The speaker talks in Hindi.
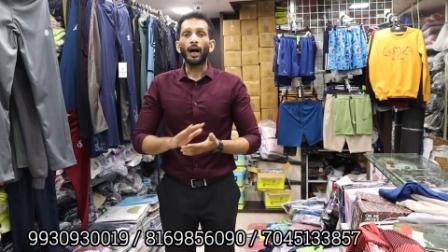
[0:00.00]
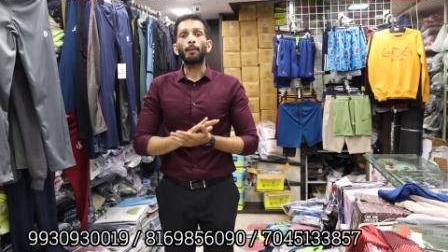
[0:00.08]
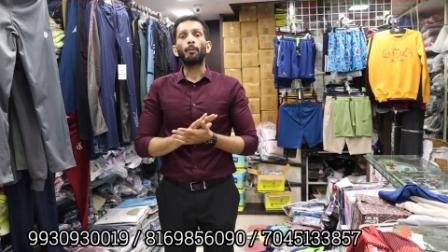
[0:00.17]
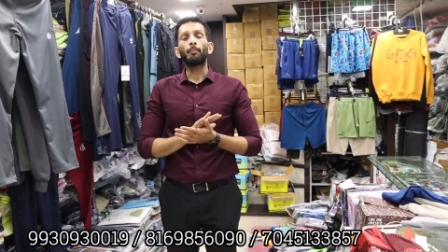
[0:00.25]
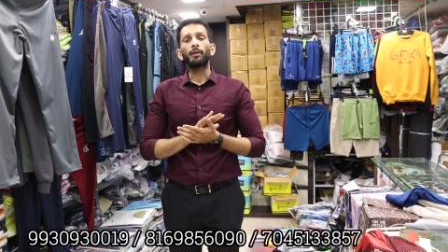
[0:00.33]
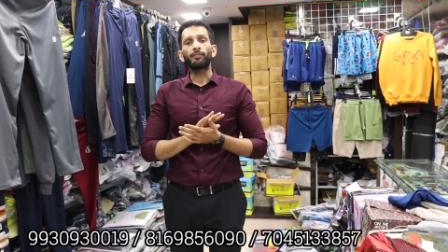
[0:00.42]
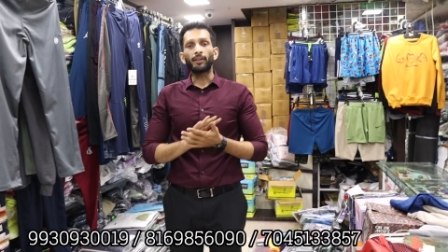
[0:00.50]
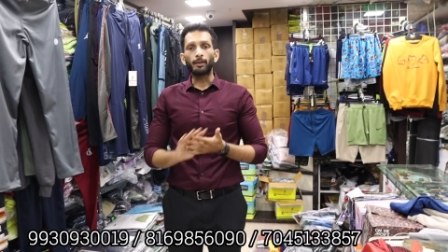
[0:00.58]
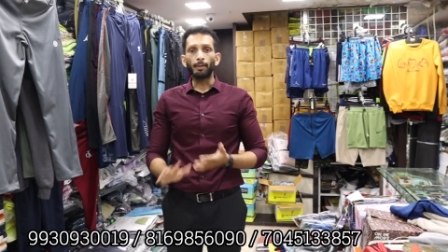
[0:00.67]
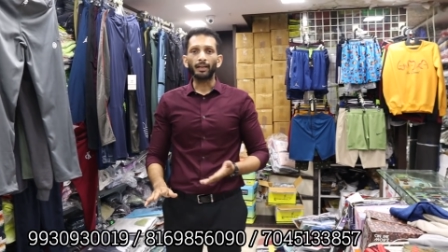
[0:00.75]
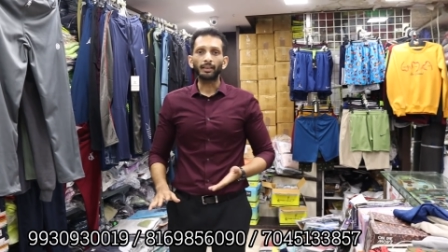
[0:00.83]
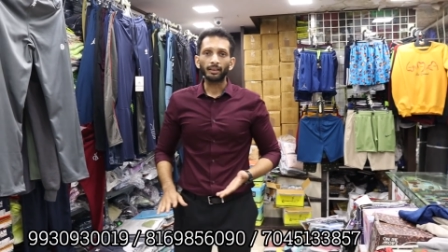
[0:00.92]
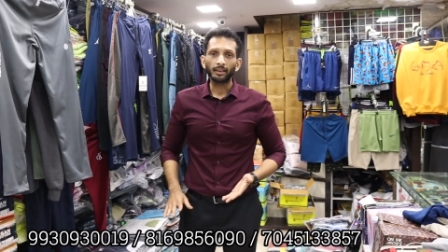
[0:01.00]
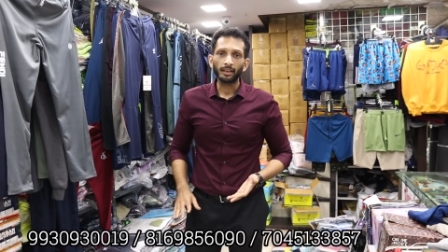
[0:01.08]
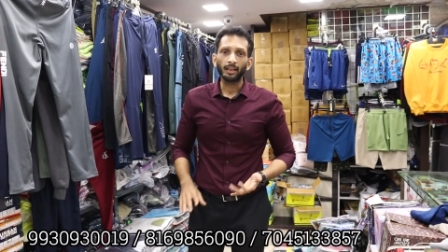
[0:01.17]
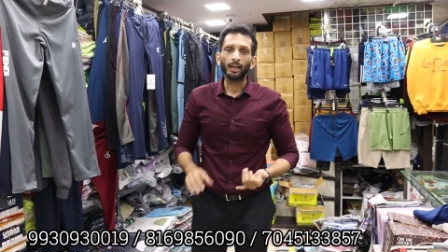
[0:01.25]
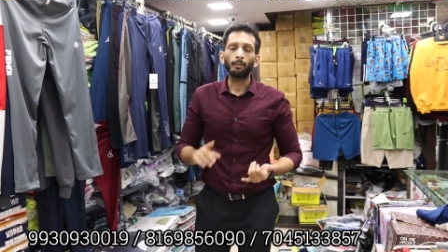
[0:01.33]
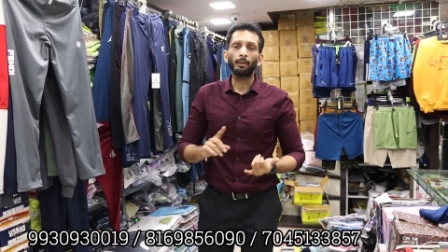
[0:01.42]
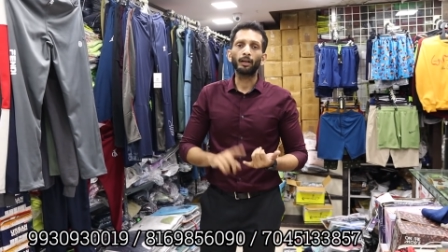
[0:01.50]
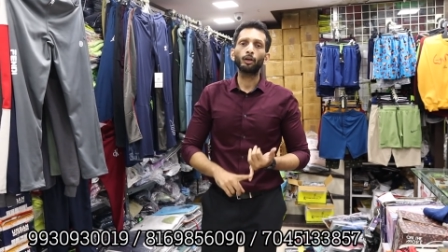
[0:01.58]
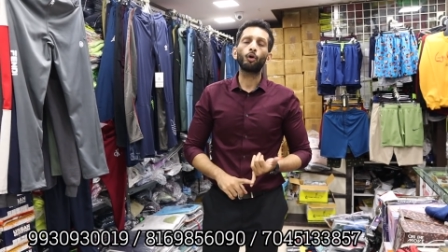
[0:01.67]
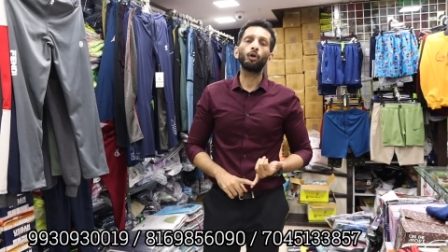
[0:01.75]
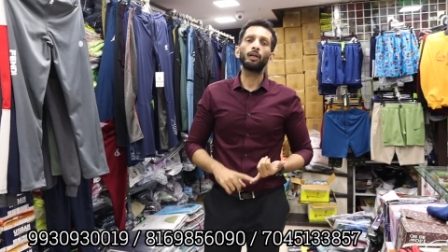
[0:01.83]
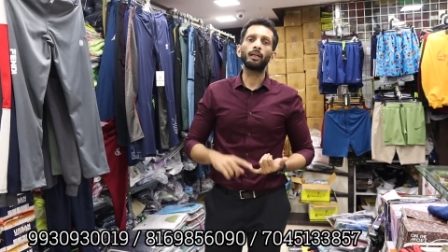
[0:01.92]
आप हमें फीडबैक देते रहिए हमारा
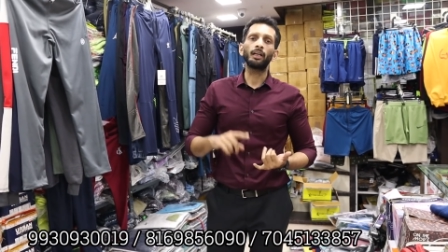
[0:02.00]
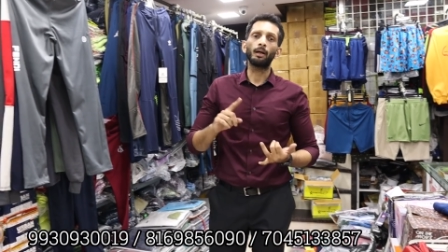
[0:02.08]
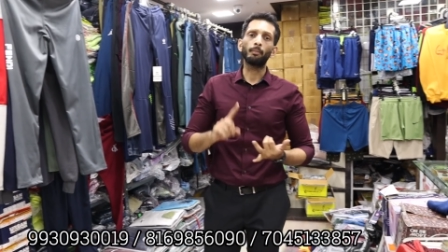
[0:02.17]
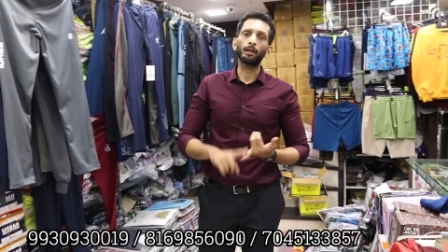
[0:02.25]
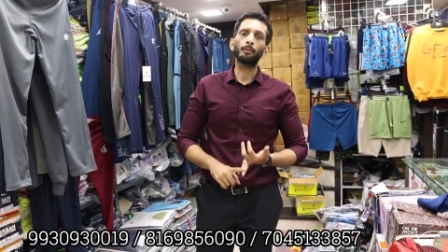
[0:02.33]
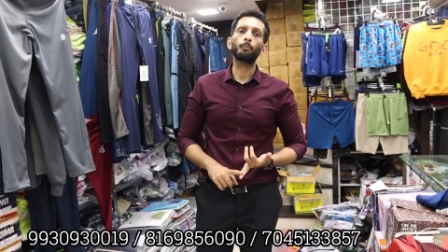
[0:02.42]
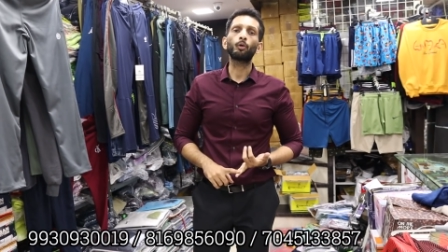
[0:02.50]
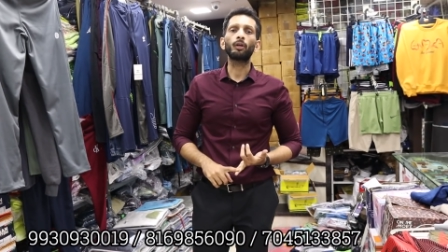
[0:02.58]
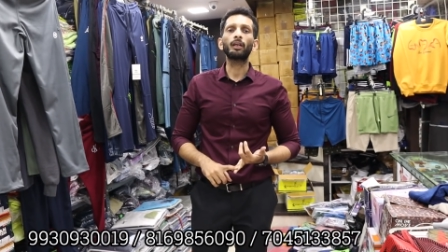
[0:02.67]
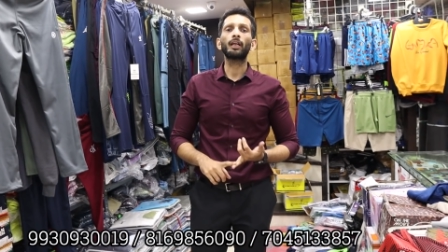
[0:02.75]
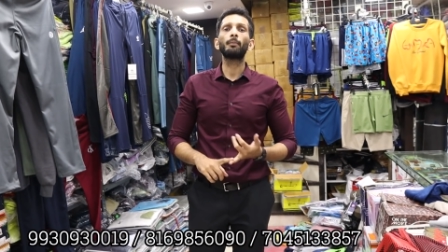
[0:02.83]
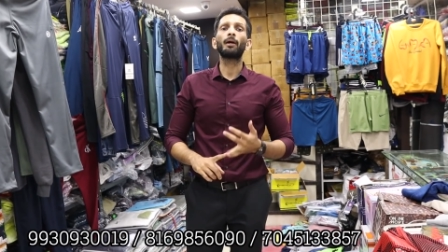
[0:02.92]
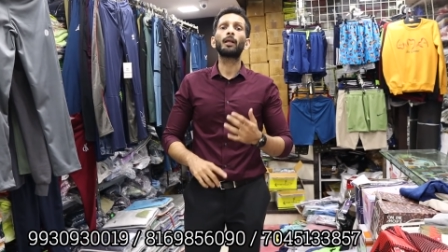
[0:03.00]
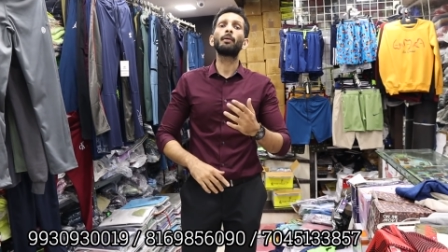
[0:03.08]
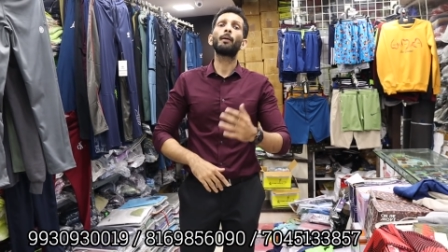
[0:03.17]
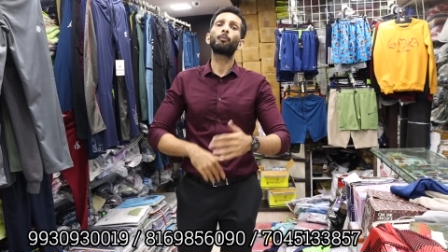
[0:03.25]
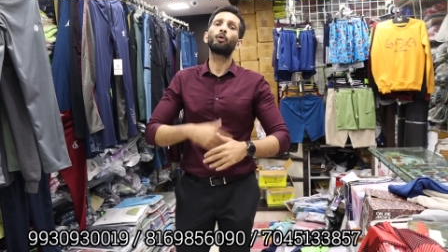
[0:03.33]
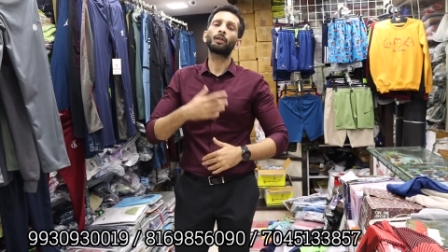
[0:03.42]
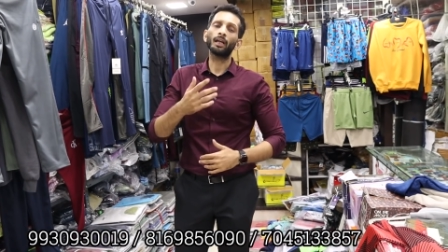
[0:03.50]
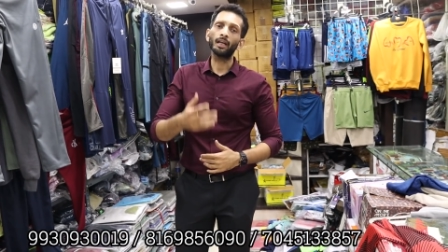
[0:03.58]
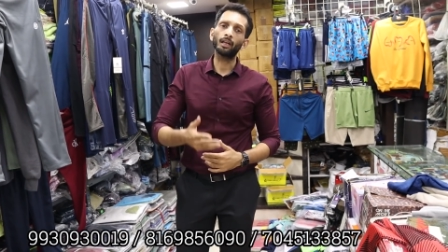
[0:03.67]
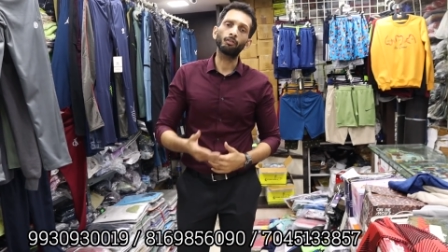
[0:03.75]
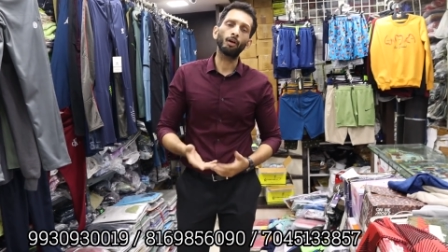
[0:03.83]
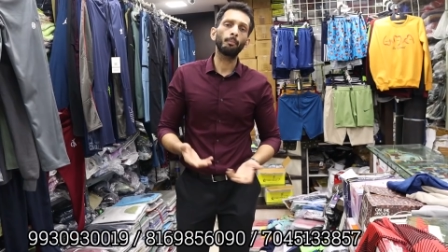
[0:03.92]
क्वालिटी हमारा प्रोडक्ट के बारे में आपको क्या
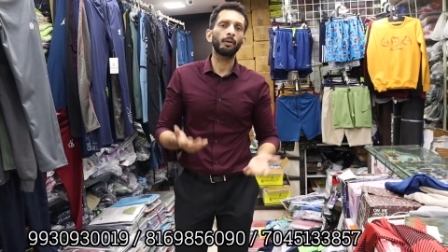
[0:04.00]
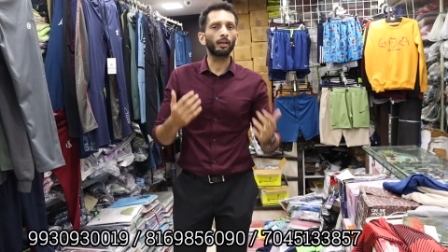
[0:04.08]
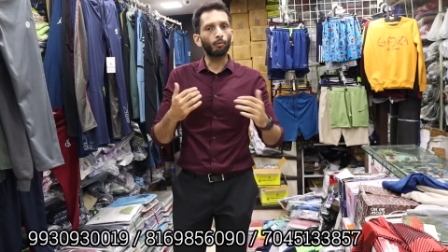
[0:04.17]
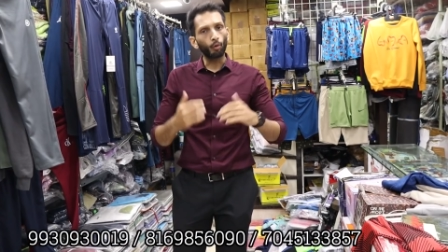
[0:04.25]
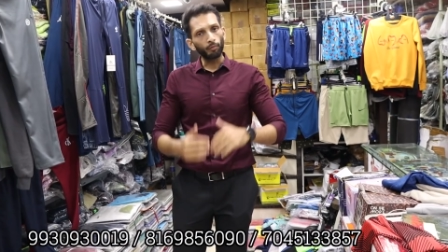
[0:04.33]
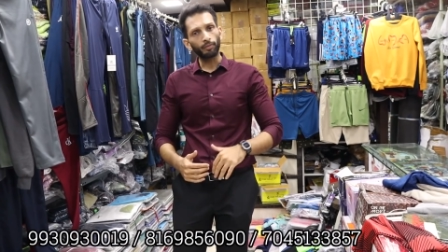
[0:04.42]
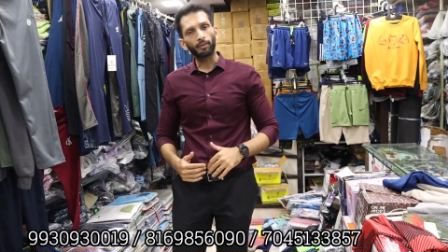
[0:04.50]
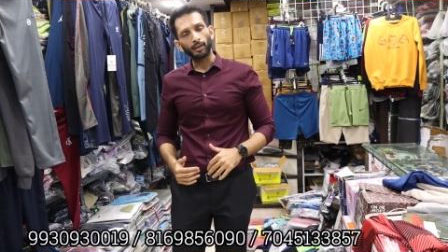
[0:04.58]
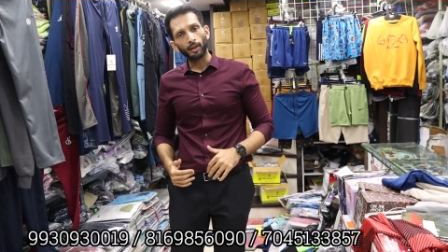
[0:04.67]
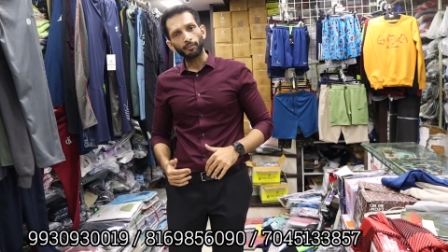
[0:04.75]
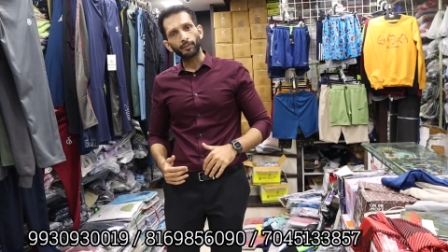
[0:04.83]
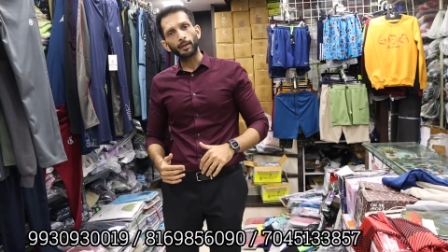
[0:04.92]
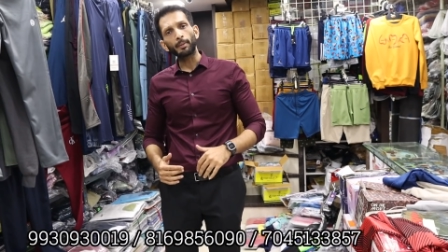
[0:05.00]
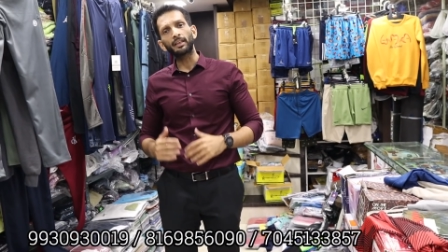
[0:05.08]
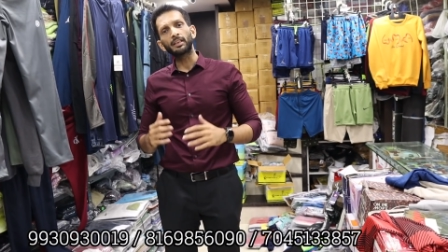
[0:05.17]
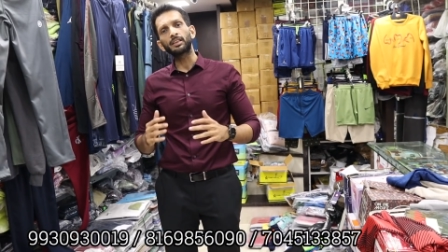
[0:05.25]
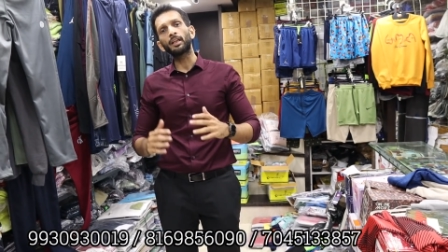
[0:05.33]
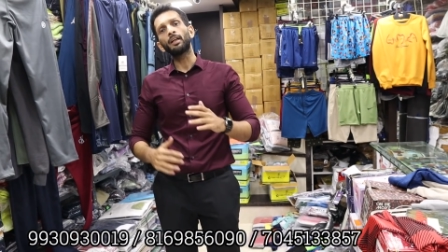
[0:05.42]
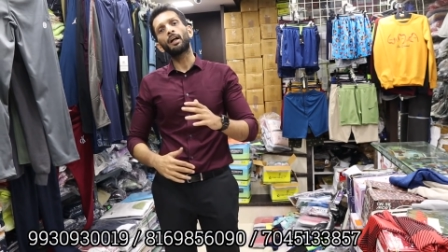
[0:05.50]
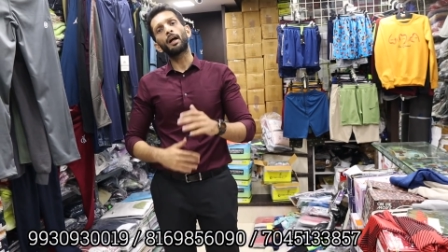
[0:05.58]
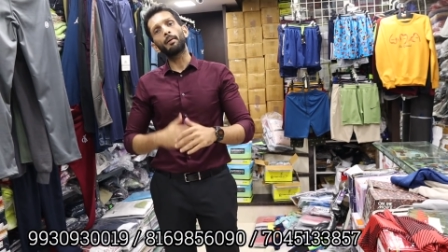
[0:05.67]
रिक्वायरमेंट है वो फीडबैक दीजिए